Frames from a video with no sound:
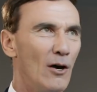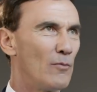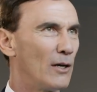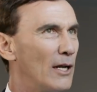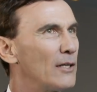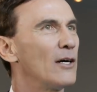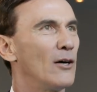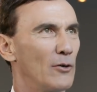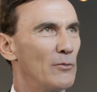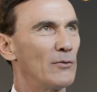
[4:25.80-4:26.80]
Und man lernt da
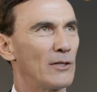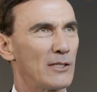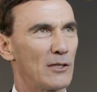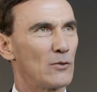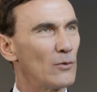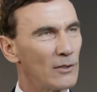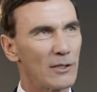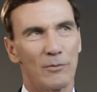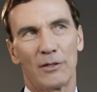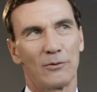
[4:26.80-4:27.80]
auch immer was dazu und
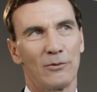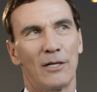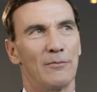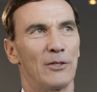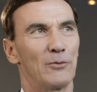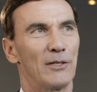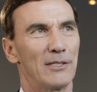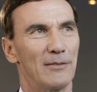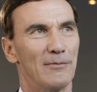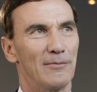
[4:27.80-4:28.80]
das macht unheimlich Spaß.